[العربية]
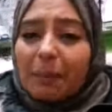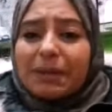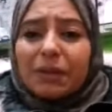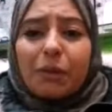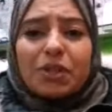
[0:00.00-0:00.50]

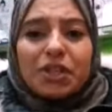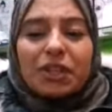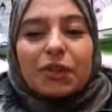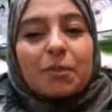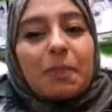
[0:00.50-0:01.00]
ما نطولش
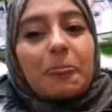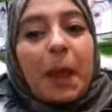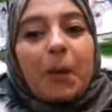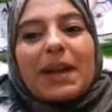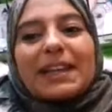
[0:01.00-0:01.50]
عليكم
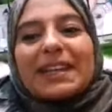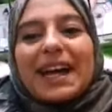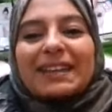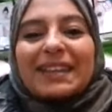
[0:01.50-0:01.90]
ولكن هاد